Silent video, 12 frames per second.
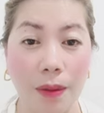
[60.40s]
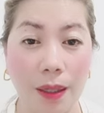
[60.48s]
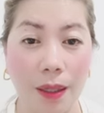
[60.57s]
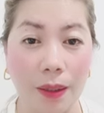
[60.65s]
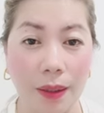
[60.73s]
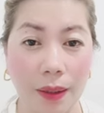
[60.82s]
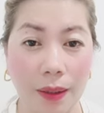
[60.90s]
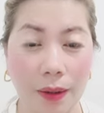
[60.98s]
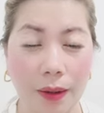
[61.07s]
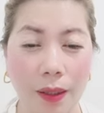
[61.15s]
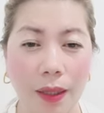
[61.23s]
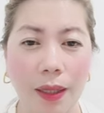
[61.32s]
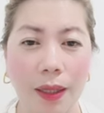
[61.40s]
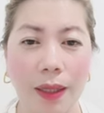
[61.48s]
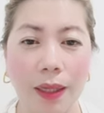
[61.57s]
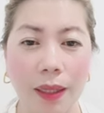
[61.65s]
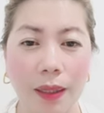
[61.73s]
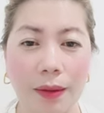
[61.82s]
ay
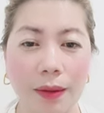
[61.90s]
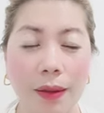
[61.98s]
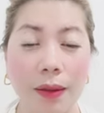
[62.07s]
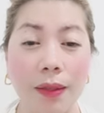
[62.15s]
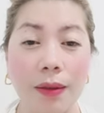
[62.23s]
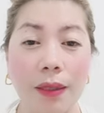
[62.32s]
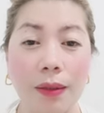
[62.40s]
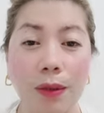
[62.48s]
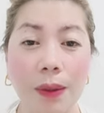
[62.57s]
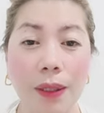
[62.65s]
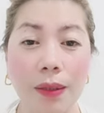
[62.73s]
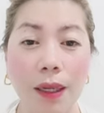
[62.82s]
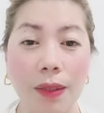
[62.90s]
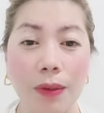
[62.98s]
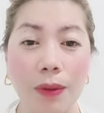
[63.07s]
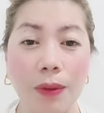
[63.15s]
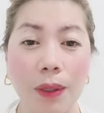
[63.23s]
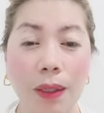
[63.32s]
ipinahiram sa
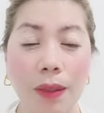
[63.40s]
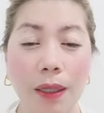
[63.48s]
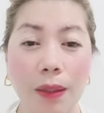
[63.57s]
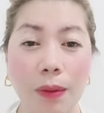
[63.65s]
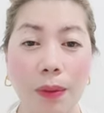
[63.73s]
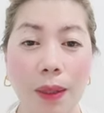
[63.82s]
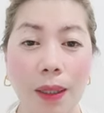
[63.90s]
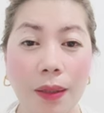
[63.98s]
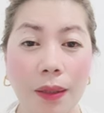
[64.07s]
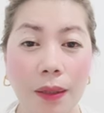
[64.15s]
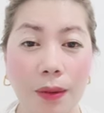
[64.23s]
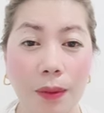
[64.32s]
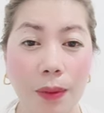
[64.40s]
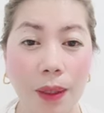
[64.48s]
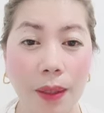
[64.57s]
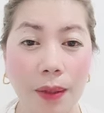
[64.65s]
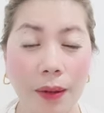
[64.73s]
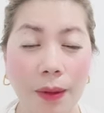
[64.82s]
iba. Maaari itong
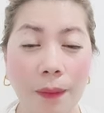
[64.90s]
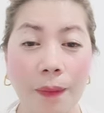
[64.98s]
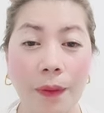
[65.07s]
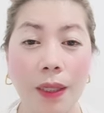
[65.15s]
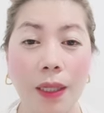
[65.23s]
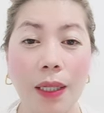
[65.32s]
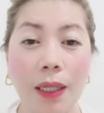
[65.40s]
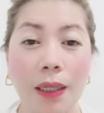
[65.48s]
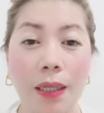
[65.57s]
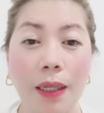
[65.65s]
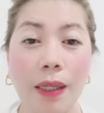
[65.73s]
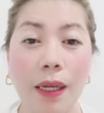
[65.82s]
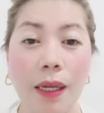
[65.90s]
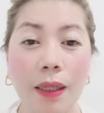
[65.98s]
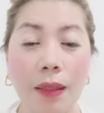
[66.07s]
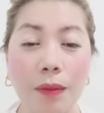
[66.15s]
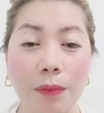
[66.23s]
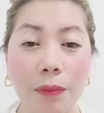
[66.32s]
magdulot ng
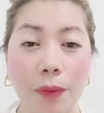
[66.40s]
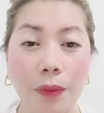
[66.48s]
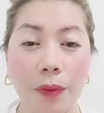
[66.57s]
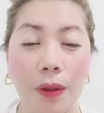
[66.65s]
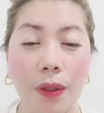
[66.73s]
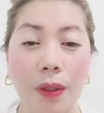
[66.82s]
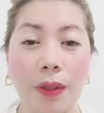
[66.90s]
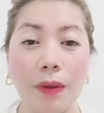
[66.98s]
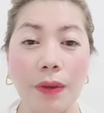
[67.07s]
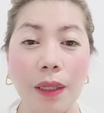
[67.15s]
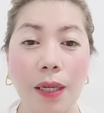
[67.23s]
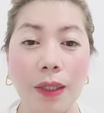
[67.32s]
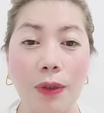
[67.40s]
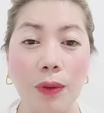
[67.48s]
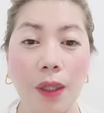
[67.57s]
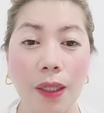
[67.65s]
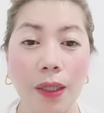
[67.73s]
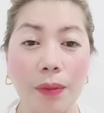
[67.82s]
kamalasan sa mga
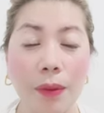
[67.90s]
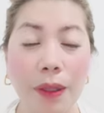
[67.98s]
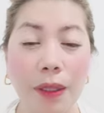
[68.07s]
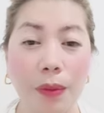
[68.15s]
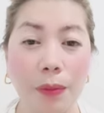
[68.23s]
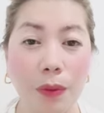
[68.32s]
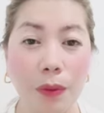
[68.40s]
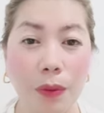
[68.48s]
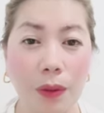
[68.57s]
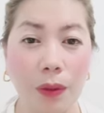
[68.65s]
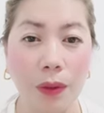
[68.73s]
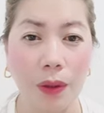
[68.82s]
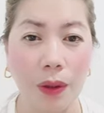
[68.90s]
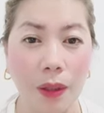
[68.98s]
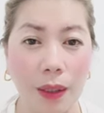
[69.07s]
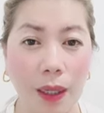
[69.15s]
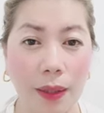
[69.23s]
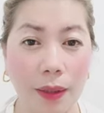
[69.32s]
taong nagpahiram o
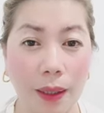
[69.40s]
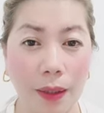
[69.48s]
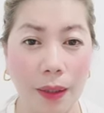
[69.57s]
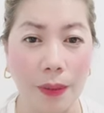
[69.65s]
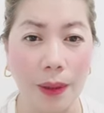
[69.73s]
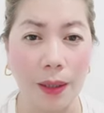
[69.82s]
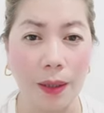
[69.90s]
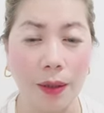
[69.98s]
humiram.